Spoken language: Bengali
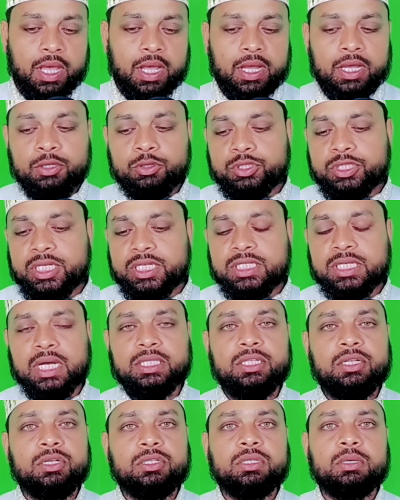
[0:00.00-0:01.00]
কিন্তু সেই
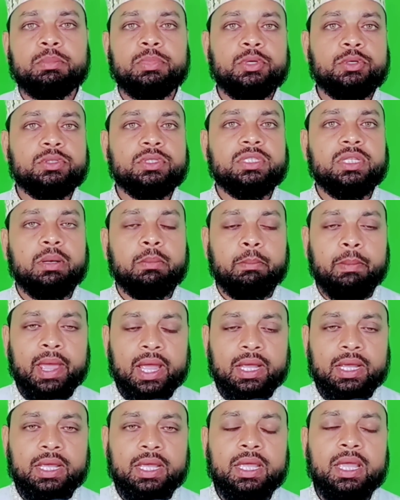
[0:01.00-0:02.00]
স্বাধীনতা বিরোধীদের
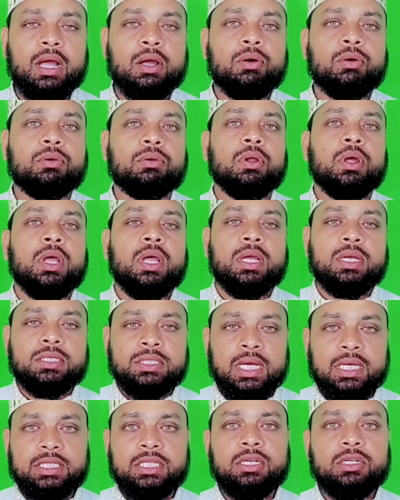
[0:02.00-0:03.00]
ব্যাংকে এখন
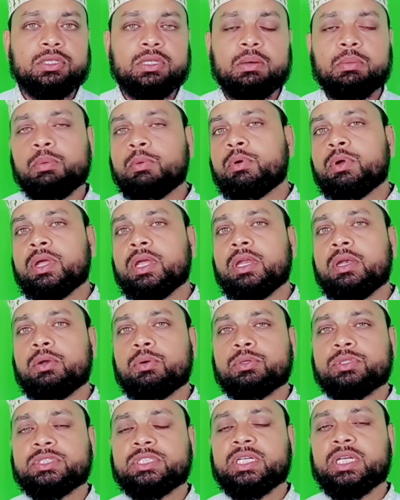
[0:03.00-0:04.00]
স্বাধীনতার পক্ষের
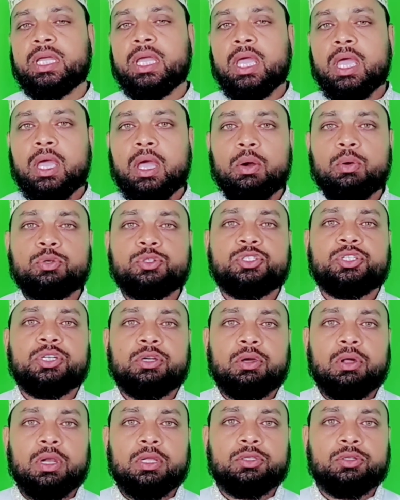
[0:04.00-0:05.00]
লোক যে
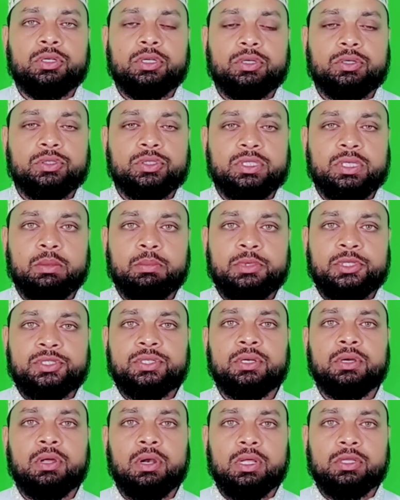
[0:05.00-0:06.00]
উচ্ছৃঙ্খলা তৈরি করছে
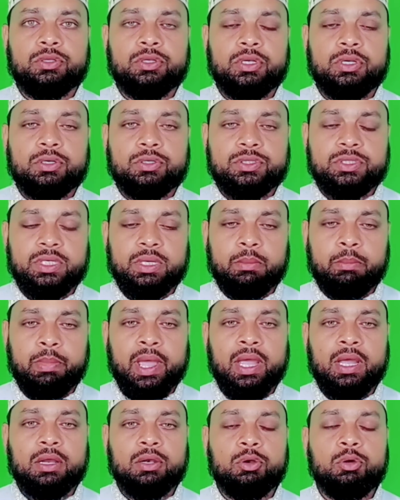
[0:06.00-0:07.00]
বিশৃঙ্খলা তৈরি করছে
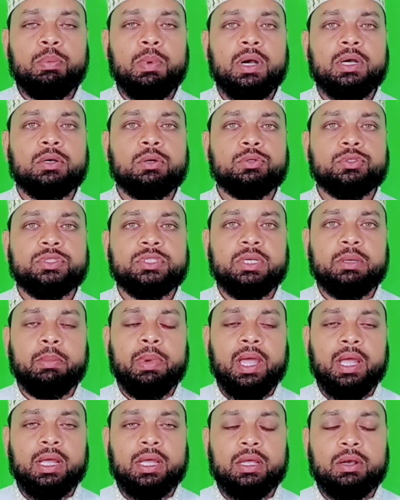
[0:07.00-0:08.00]
ব্যাংক লোপাট করছে
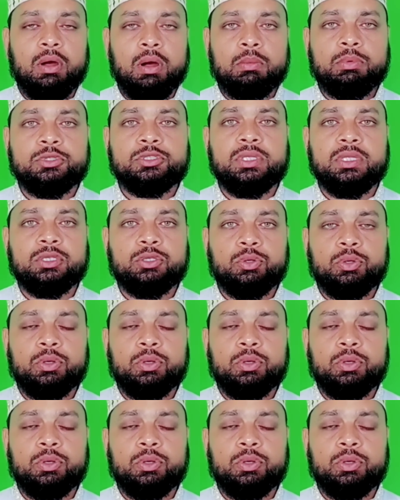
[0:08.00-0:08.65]
ব্যাংকের অবস্থান